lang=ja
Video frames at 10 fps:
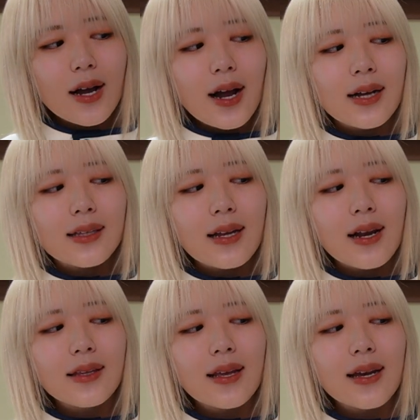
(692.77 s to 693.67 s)
が
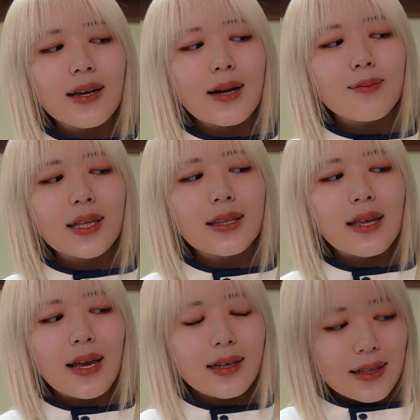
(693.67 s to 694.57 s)
働いて頑張っ
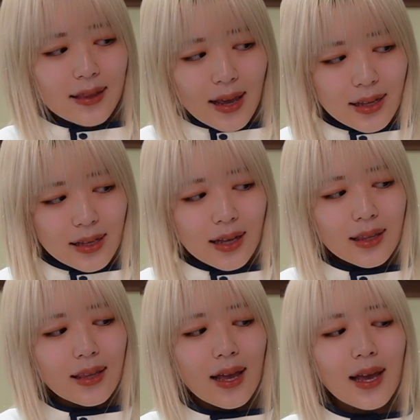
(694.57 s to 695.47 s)
て犠牲に
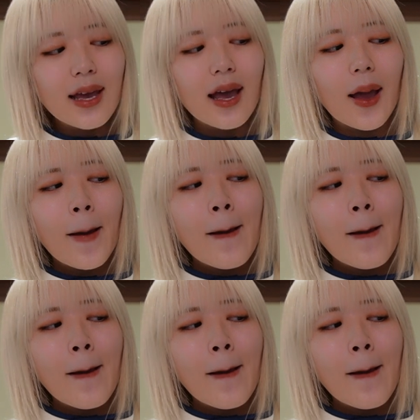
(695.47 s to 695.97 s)
なって、